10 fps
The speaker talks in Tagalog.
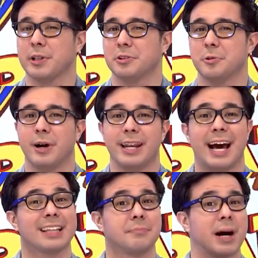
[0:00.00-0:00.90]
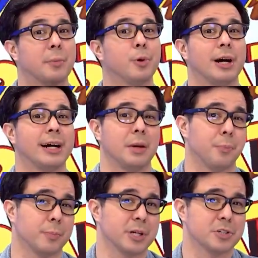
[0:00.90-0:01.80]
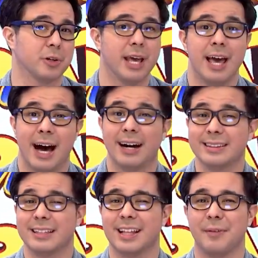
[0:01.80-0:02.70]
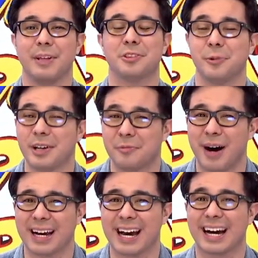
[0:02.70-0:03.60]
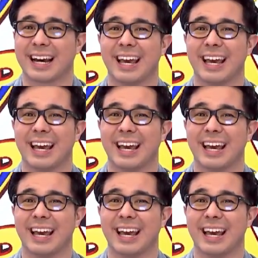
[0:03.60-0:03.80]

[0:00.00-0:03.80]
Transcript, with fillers: kwentuhan at makapulahang informasyon ang hatid namin tuwing umaga,